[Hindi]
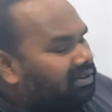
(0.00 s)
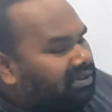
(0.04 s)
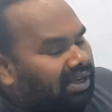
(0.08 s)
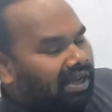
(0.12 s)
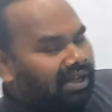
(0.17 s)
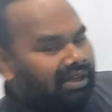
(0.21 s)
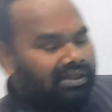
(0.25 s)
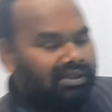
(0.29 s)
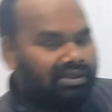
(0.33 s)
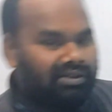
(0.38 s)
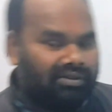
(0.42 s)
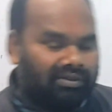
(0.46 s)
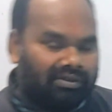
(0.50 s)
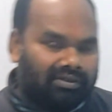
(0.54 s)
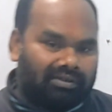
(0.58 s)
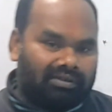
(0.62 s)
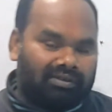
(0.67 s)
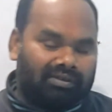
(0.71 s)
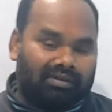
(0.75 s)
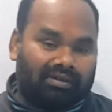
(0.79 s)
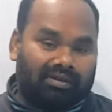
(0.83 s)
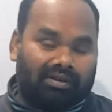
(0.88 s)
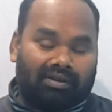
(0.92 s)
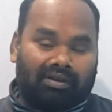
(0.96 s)
साथियों
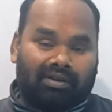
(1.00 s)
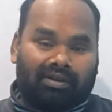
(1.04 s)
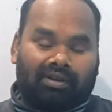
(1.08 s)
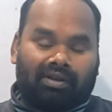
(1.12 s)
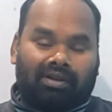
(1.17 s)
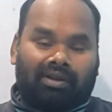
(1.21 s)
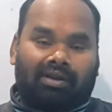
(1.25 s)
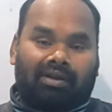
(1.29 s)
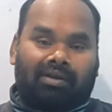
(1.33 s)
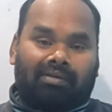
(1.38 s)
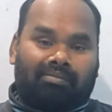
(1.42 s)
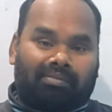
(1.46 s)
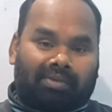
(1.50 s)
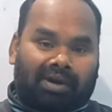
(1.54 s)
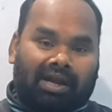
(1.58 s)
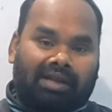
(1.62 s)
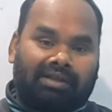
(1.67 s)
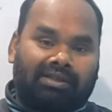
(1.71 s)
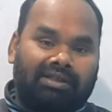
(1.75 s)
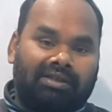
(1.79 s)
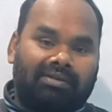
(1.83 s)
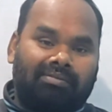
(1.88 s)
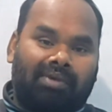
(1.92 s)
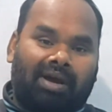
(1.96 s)

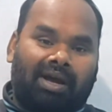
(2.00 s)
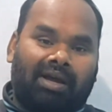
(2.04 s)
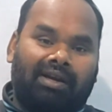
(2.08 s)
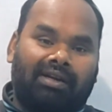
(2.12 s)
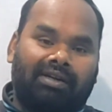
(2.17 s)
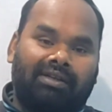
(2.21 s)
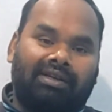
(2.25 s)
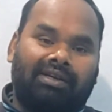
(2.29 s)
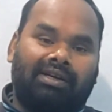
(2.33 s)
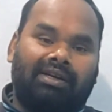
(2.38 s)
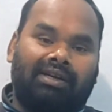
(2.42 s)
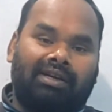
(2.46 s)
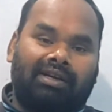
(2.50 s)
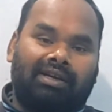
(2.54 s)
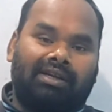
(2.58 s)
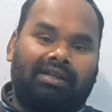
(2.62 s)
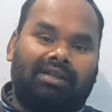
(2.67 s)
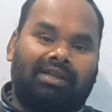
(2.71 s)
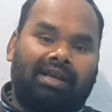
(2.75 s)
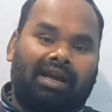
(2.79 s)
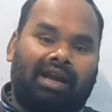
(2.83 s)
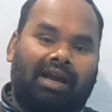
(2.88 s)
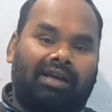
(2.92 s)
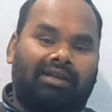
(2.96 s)
प्राचीन भारत के
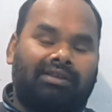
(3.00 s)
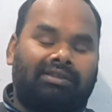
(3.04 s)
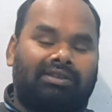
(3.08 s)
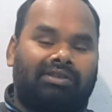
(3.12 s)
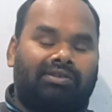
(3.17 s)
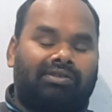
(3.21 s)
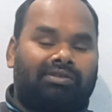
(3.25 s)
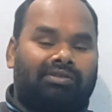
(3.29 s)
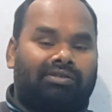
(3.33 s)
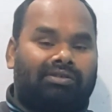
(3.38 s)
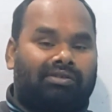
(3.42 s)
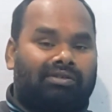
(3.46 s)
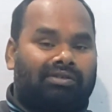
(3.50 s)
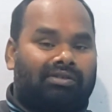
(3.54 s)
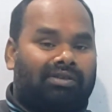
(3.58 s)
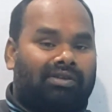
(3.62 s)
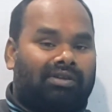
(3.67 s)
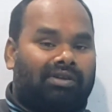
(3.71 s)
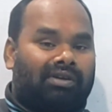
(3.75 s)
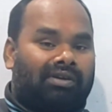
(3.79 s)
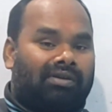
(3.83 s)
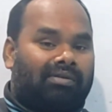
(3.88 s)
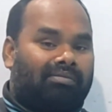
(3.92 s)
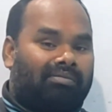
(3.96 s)
इतिहास को
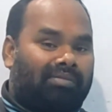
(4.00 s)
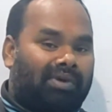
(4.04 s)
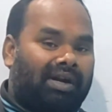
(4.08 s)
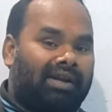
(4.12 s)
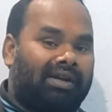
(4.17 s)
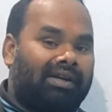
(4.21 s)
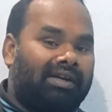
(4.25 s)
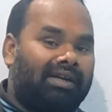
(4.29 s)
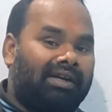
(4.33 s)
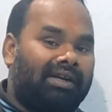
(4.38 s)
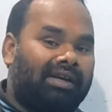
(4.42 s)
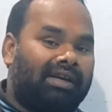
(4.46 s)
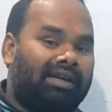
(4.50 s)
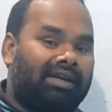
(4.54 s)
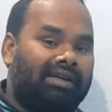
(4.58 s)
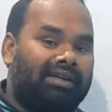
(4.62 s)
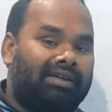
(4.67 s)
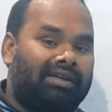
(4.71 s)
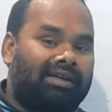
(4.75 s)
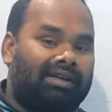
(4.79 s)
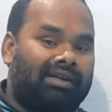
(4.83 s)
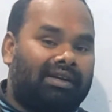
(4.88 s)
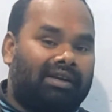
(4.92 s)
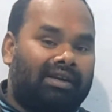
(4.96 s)
पढ़ने के
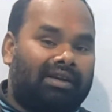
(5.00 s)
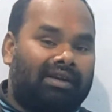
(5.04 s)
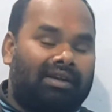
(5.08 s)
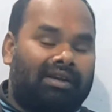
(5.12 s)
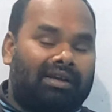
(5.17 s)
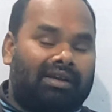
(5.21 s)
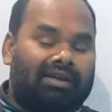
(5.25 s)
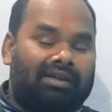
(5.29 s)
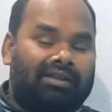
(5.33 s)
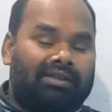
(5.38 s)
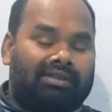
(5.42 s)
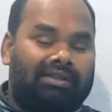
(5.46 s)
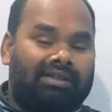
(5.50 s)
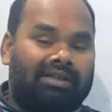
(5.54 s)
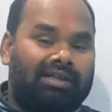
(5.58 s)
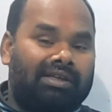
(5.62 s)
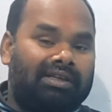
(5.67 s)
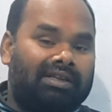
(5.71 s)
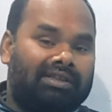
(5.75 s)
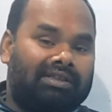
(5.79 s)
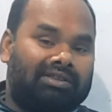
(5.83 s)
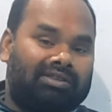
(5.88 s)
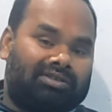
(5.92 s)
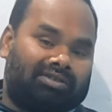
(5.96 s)
लिए
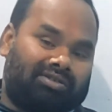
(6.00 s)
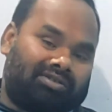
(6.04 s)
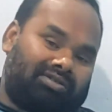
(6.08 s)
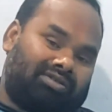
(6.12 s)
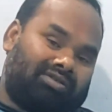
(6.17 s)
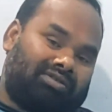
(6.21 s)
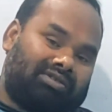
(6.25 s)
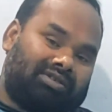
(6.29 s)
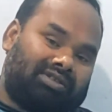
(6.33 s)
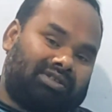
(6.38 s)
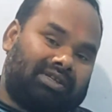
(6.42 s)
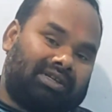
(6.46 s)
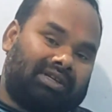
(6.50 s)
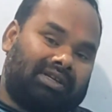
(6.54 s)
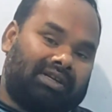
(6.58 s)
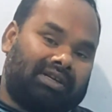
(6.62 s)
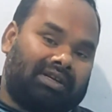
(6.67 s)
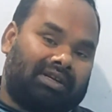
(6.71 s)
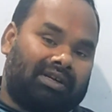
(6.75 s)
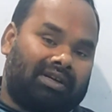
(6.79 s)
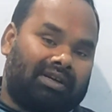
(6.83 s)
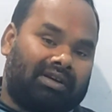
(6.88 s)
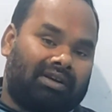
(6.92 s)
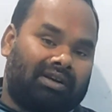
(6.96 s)
तीन स्रोत
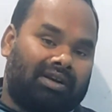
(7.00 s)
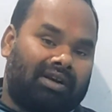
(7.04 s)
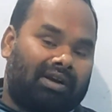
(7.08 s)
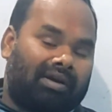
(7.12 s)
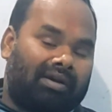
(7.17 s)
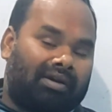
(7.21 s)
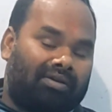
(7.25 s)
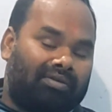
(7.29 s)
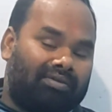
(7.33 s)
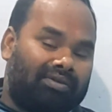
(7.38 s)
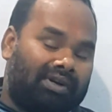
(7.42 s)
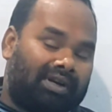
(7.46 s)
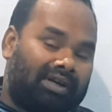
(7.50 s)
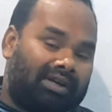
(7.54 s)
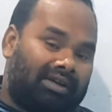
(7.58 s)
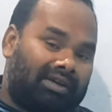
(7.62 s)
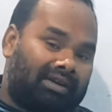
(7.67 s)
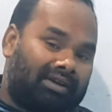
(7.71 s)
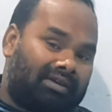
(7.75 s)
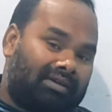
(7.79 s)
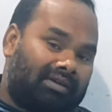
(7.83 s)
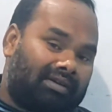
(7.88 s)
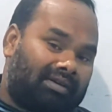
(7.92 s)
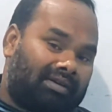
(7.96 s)
का होना
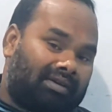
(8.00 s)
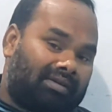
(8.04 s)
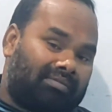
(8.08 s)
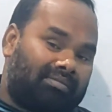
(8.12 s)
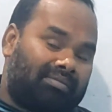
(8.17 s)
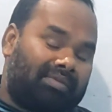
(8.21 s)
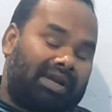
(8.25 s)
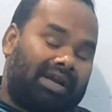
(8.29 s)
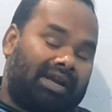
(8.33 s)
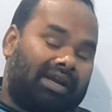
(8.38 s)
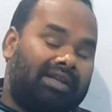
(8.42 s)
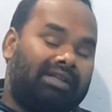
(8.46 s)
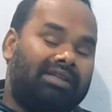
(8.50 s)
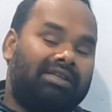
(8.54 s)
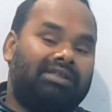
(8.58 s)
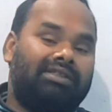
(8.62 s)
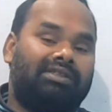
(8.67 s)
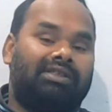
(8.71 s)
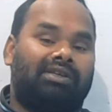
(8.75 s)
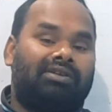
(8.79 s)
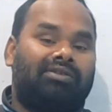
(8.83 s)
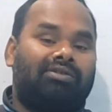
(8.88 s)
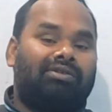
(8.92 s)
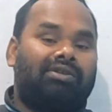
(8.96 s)
बेहद ही
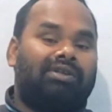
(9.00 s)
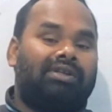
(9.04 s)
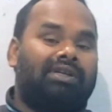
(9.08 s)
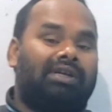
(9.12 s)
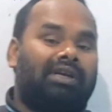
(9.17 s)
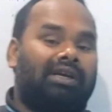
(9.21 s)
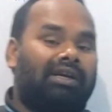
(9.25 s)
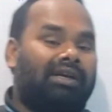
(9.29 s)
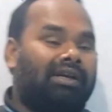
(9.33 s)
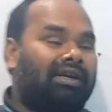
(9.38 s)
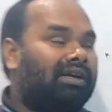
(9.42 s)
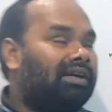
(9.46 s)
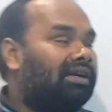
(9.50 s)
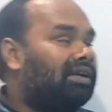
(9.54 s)
जरूरी है